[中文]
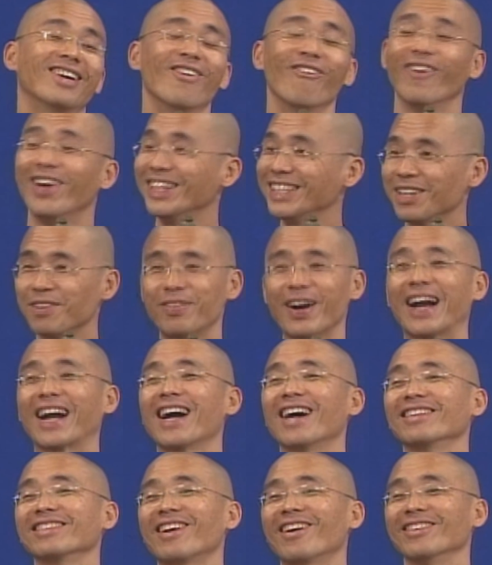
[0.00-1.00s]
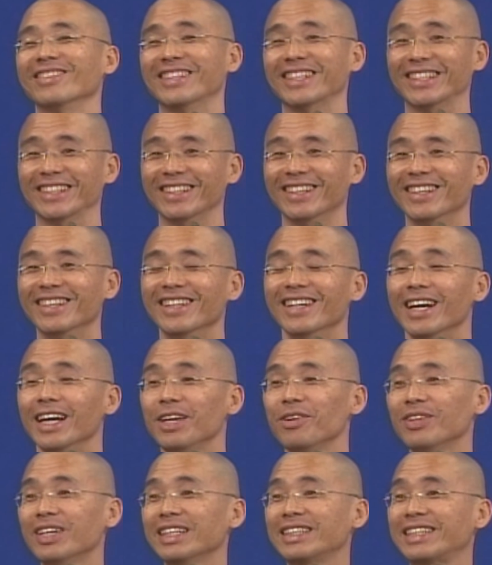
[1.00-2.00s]
我一定反抗到底，
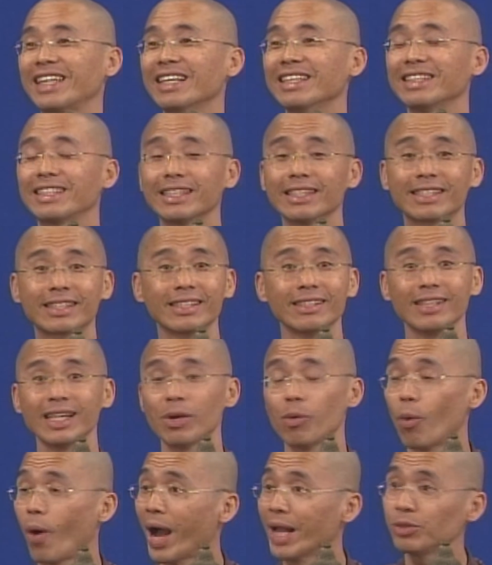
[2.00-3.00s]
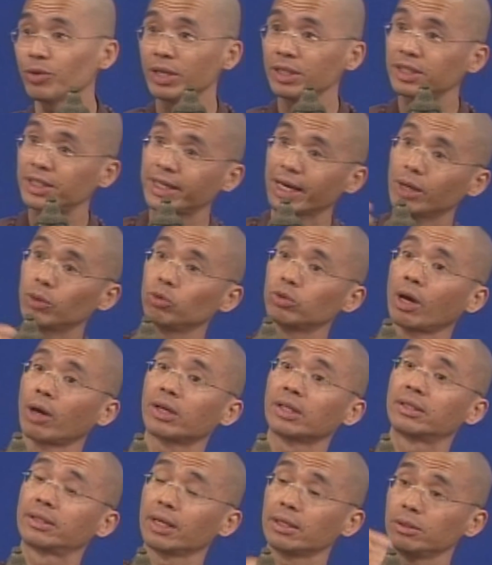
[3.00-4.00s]
因为那政治势力完全介入到一
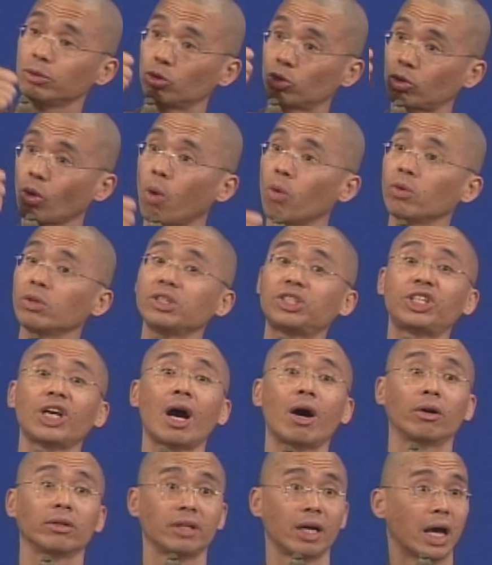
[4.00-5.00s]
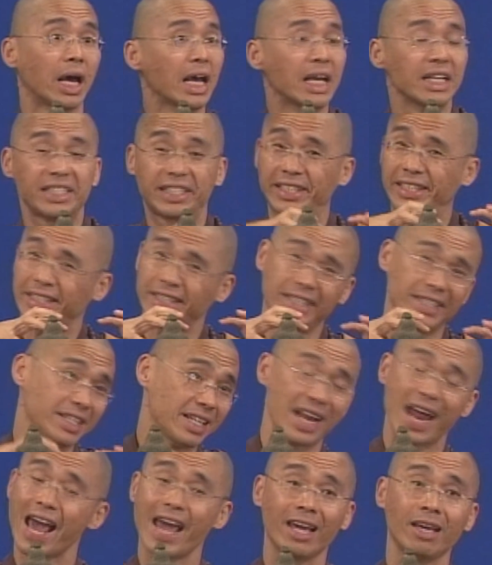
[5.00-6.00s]
个政宗教的极
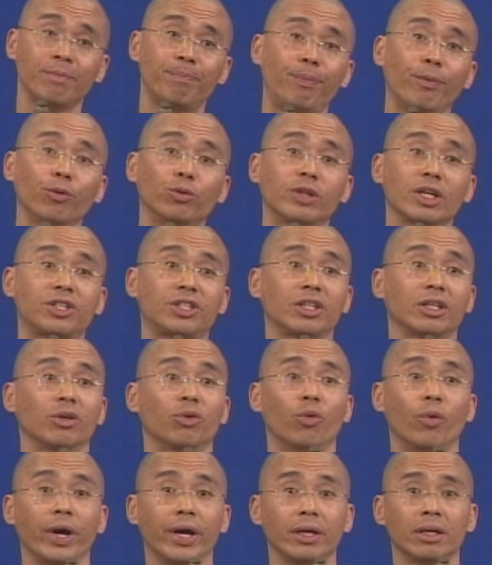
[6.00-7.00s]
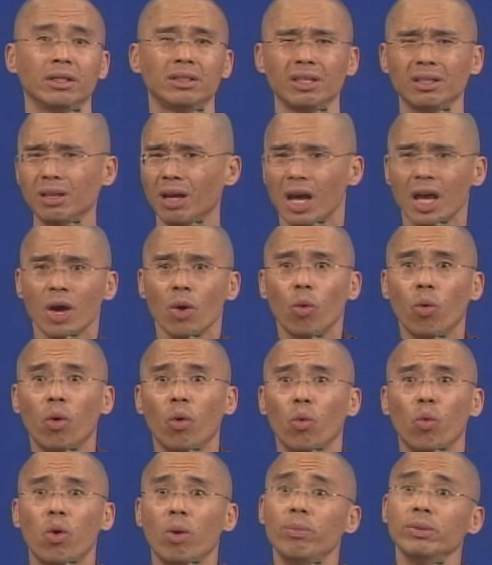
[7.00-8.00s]
内部的行为了。这个，我
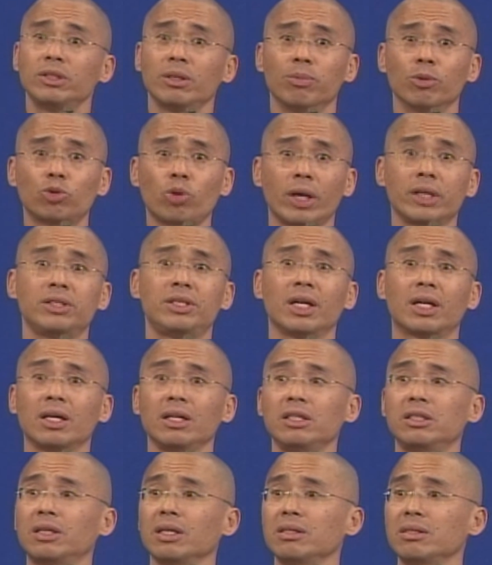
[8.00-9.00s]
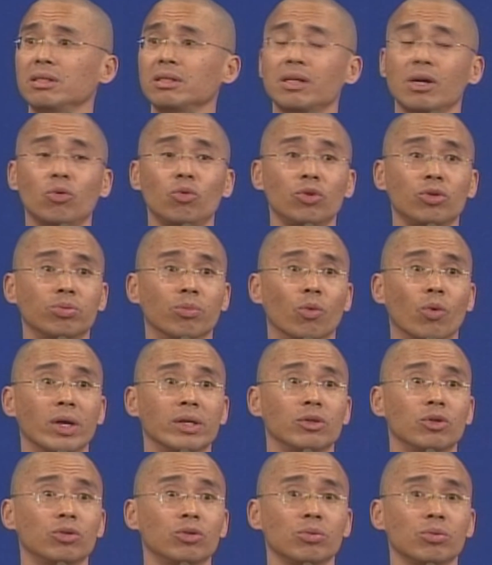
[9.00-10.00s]
我们怎么传戒，跟你政治人物有什么关，
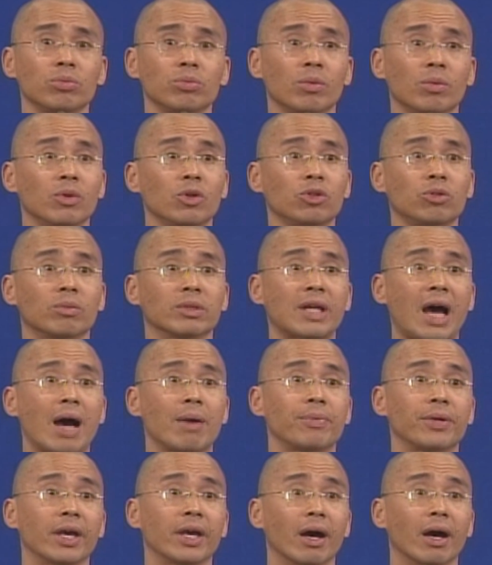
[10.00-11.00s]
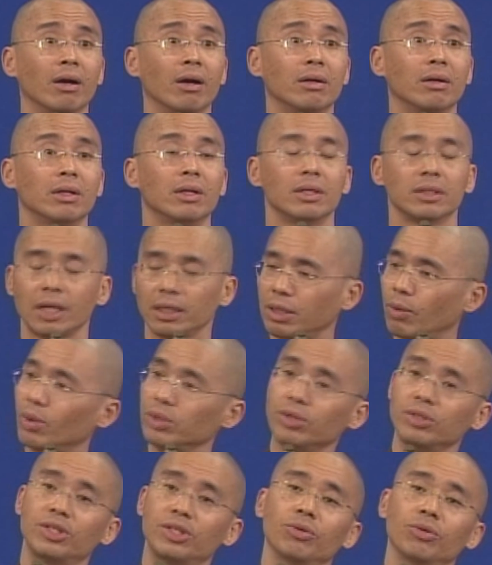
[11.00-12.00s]
有什么有什么差别啊？但他完
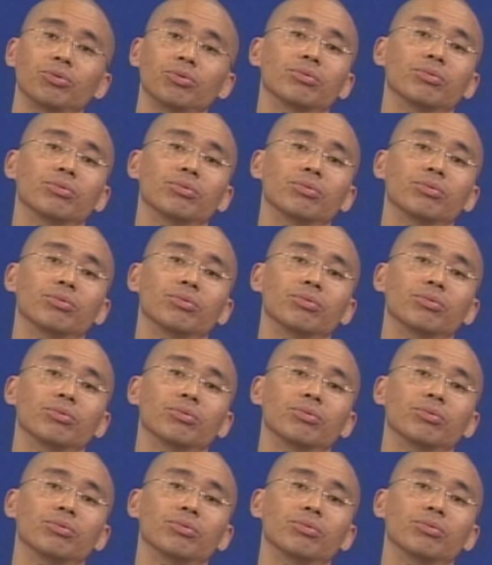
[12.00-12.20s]
全介入，